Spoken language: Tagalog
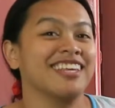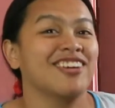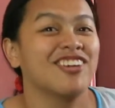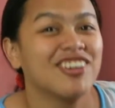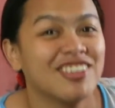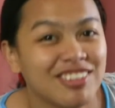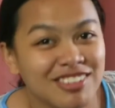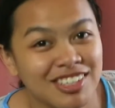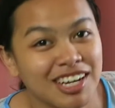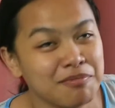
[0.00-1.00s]
Yon,
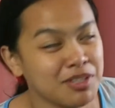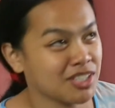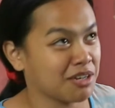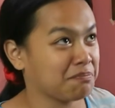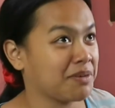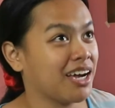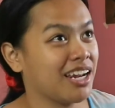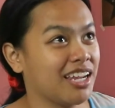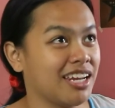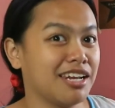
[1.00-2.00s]
Gusto namin siyang
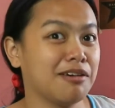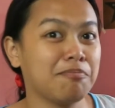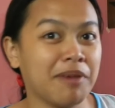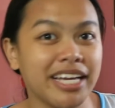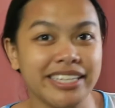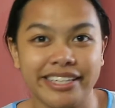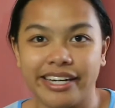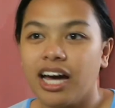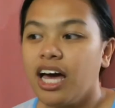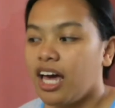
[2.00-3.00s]
pangalanan ng
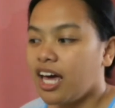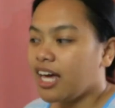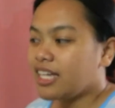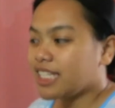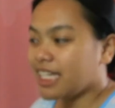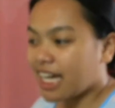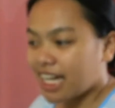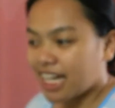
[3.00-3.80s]
panda. Kaya